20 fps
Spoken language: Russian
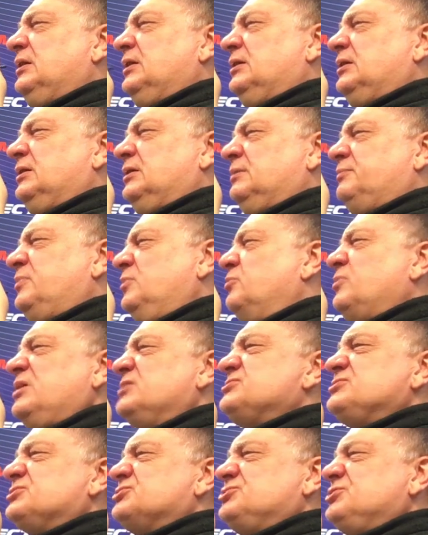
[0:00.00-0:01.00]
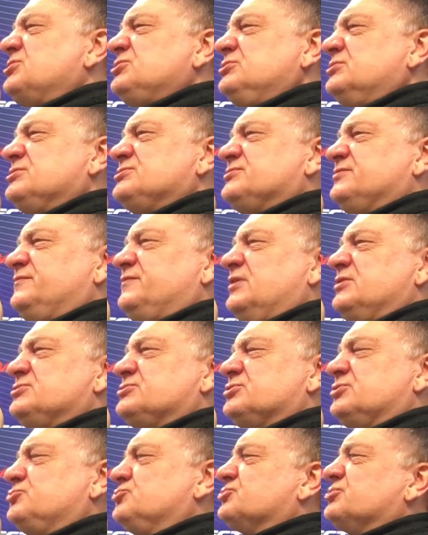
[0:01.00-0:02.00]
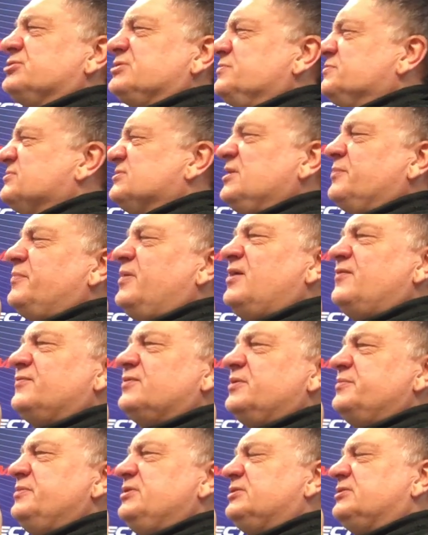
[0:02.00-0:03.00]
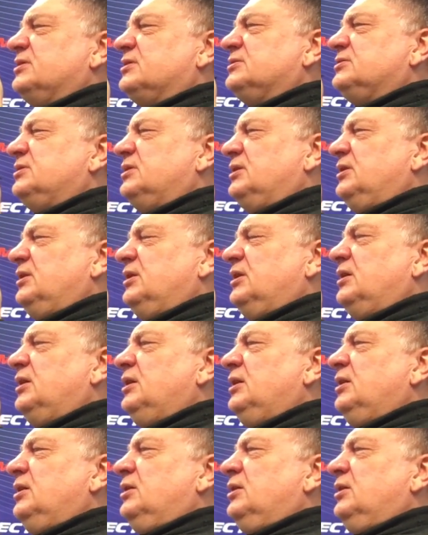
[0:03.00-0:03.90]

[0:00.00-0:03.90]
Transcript: а, по азерчай называется тоже, там с добавками и так далее.